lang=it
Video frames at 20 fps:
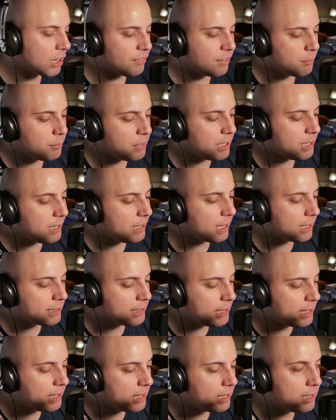famiglia
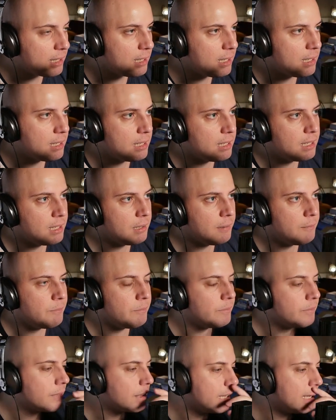di
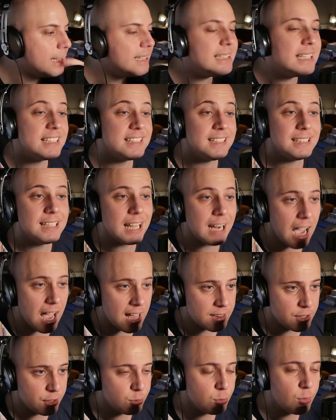eh,
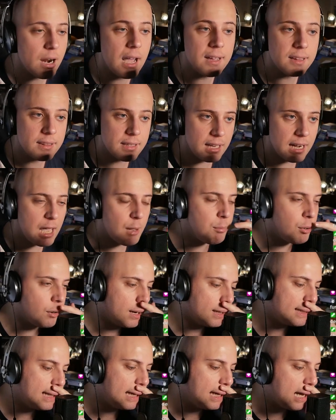indesiderati durante
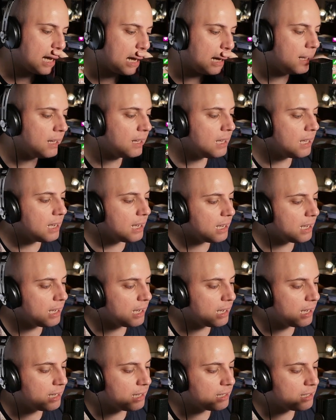l'epoca della
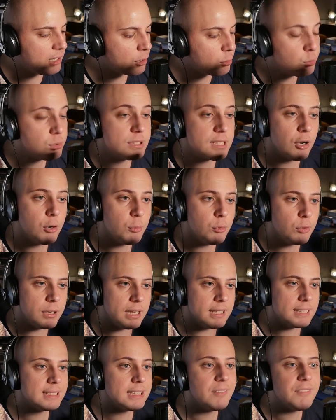eh, Russia
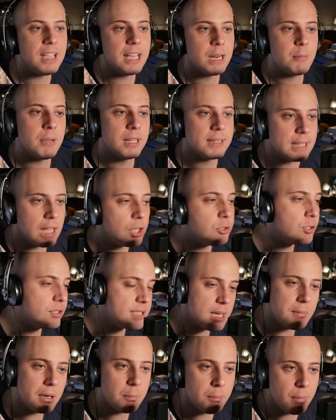comunista viene mandato
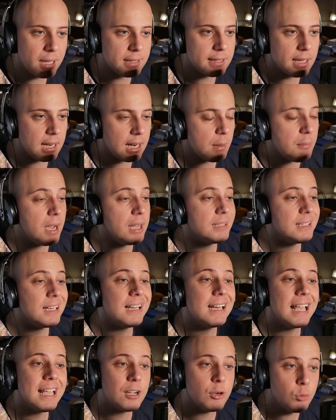insieme al padre e alla madre
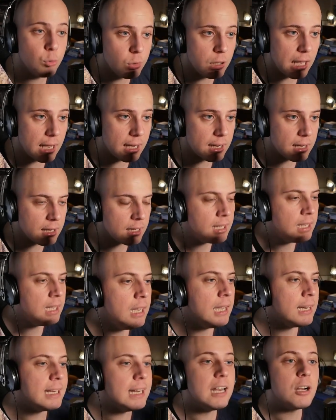nei gulag.
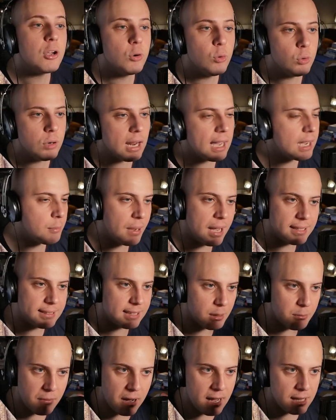Nel gulag
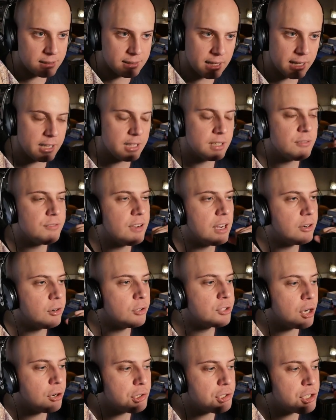padre e madre fanno
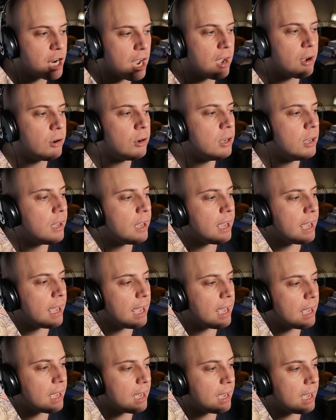ciao ciao
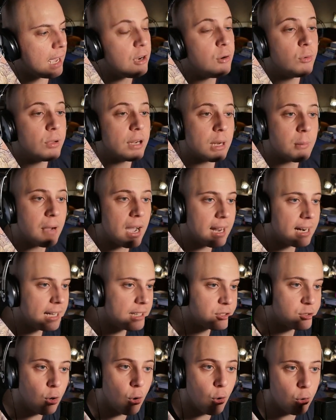e lui rimane
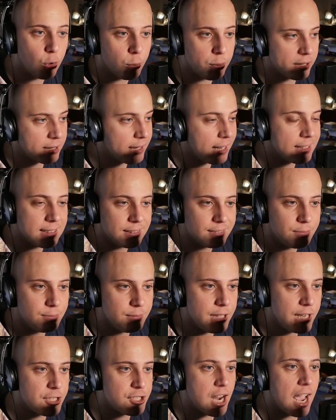solo, praticamente
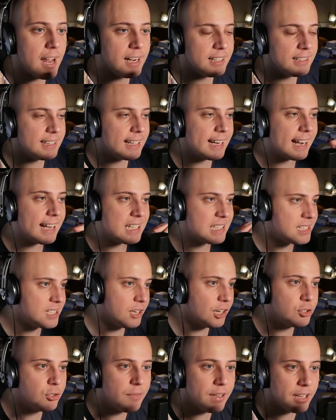10 anni di ragazzino,
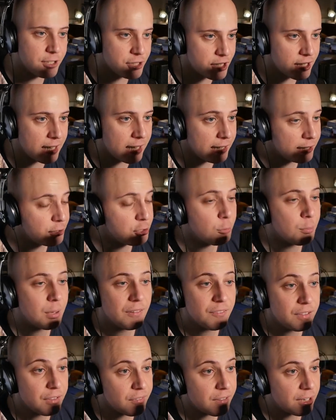a dover cercare di
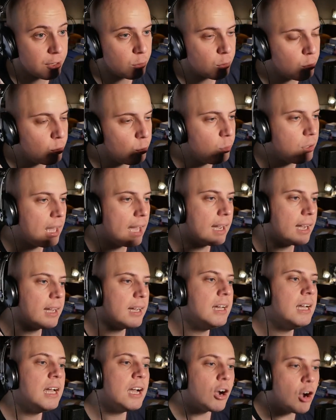sopravvivere in un gulag.
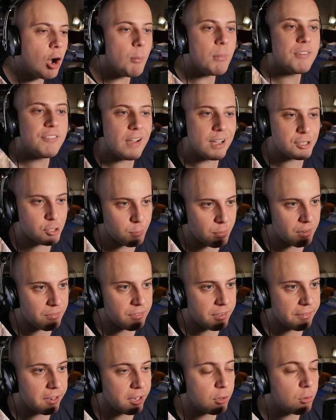Come fa a
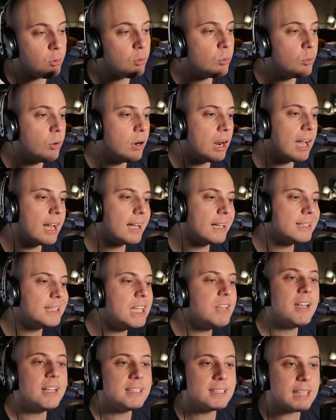sopravvivere in un gulag?
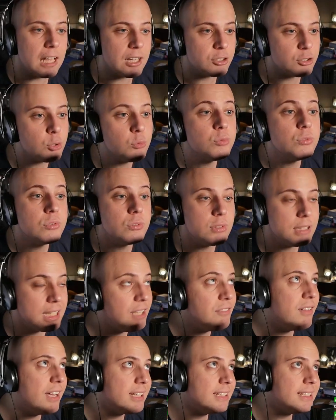diventando un,
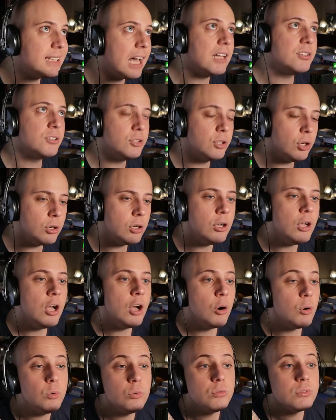diventando
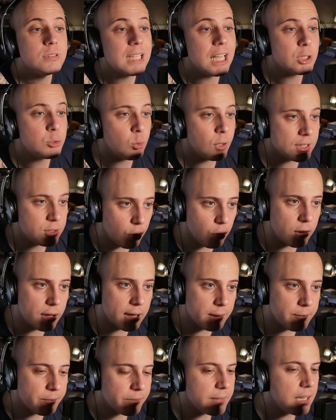un
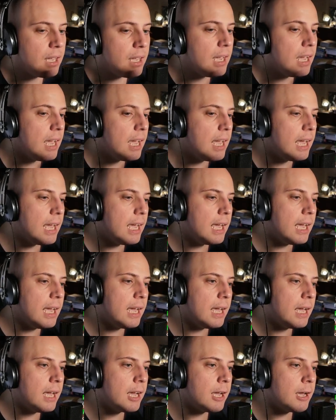tatuatore.
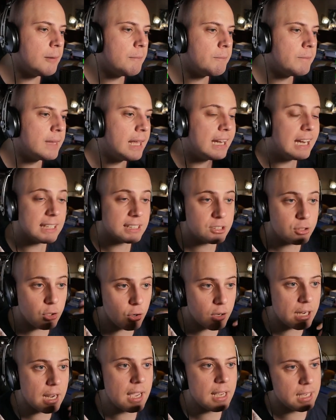E, ehm, la
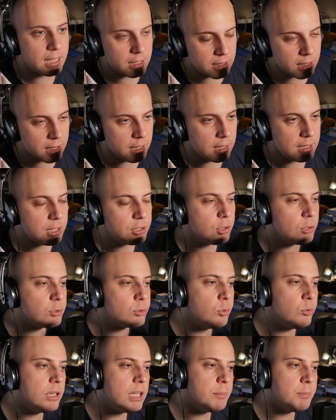storia in Little
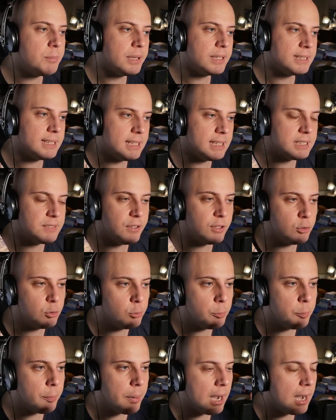Tulip si
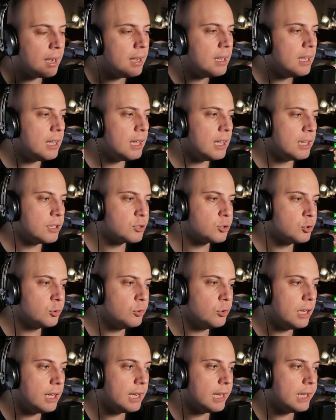sviluppa
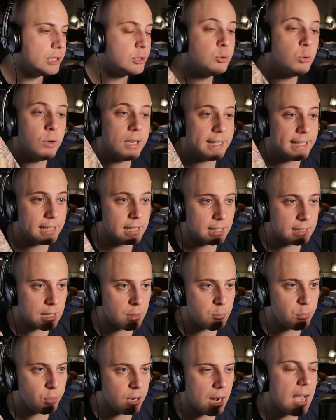su eh, due linee
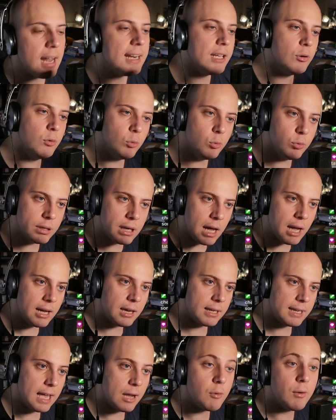temporali, una
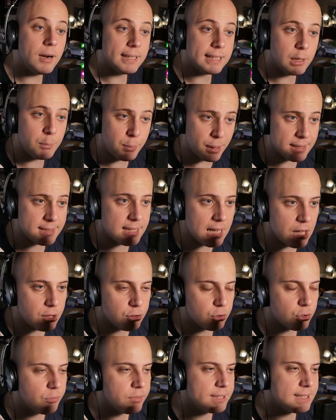che è quella del
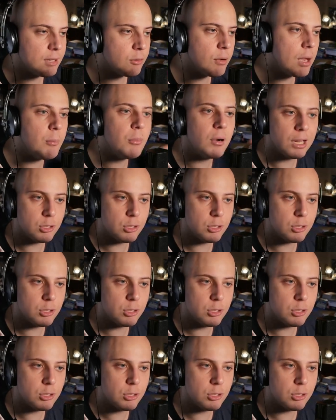passato dove seguiamo la